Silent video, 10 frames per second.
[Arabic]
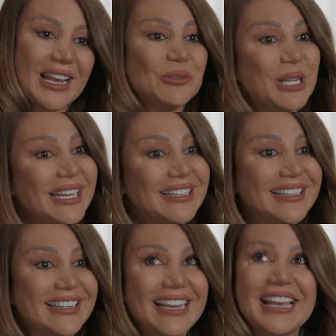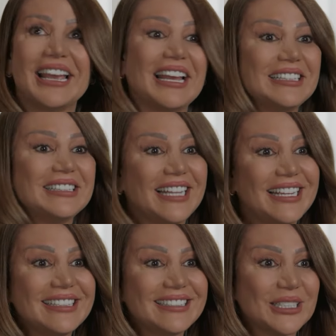ليكي
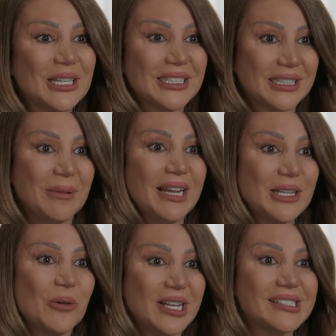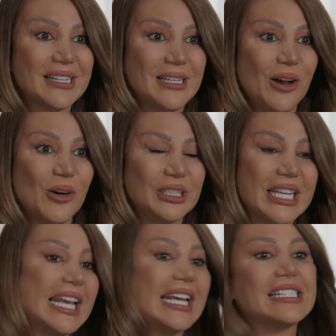النت تبعنا واصل لهون
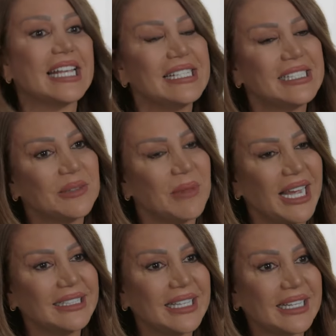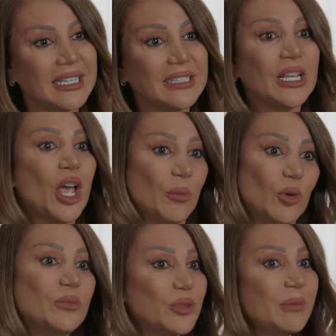اذا انت ما عندك نت
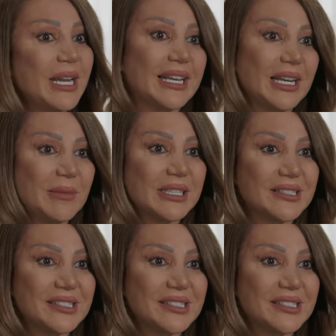بقوم جيب لك كلمه